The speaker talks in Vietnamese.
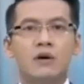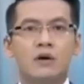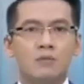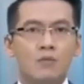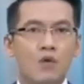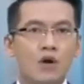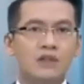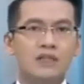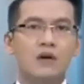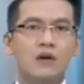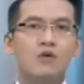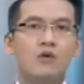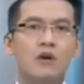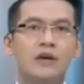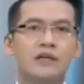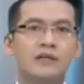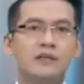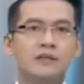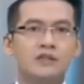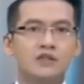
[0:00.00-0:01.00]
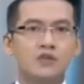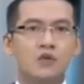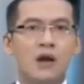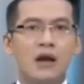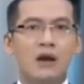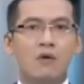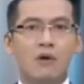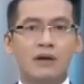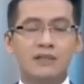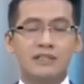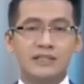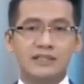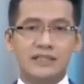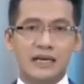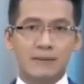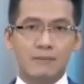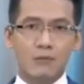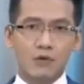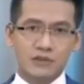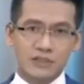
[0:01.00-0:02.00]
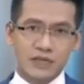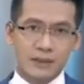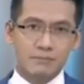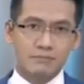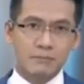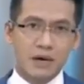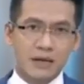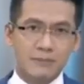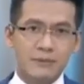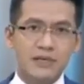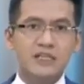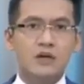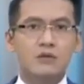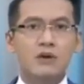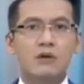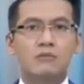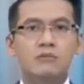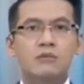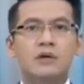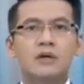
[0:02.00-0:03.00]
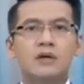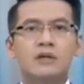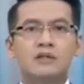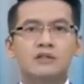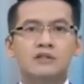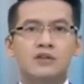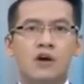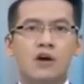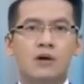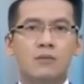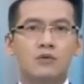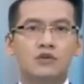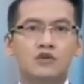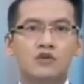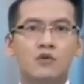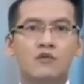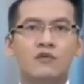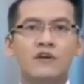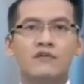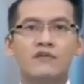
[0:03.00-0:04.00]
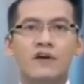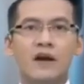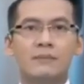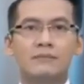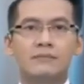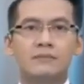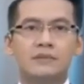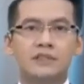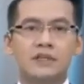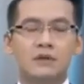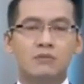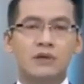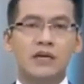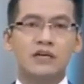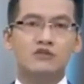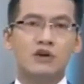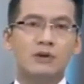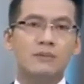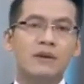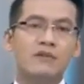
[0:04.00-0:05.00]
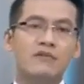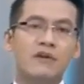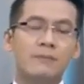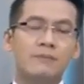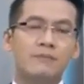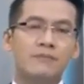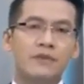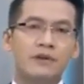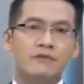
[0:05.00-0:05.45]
buộc tiêu hủy số hàng hóa trị giá 170 triệu đồng do một số vi phạm trong kinh doanh mỹ phẩm.